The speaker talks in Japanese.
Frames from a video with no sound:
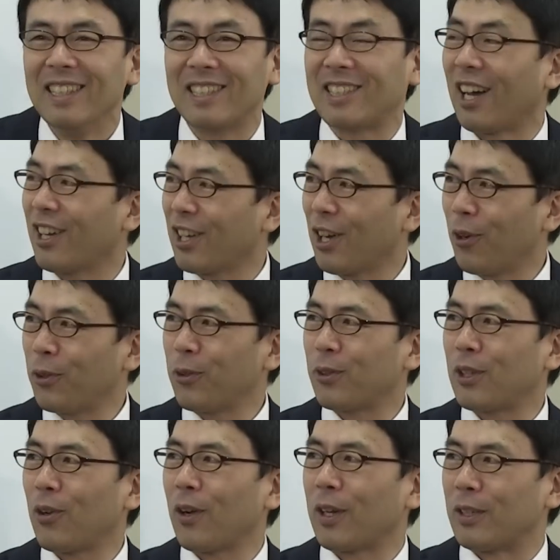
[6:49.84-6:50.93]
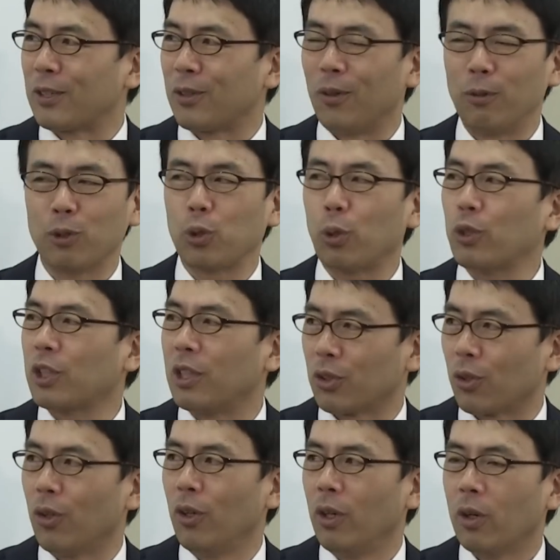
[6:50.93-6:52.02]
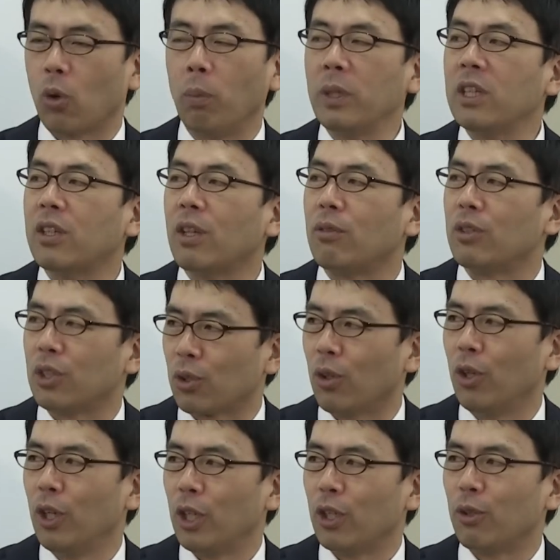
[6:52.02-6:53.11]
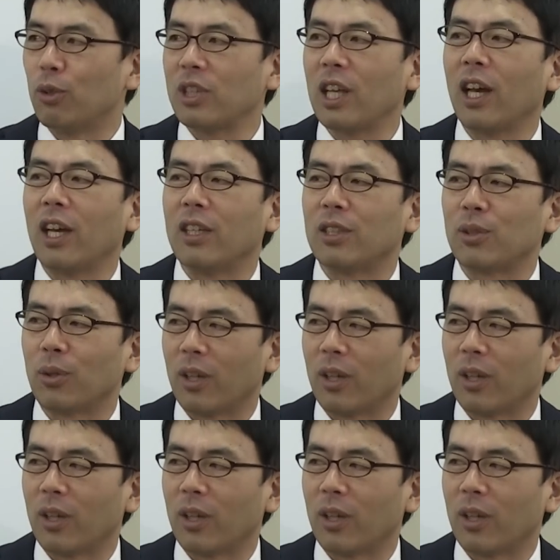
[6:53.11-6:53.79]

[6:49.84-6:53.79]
下り顔で言ってるわけですよ。うん、嘘つきでしょ、うん、コミンテルンでしょ、許せないです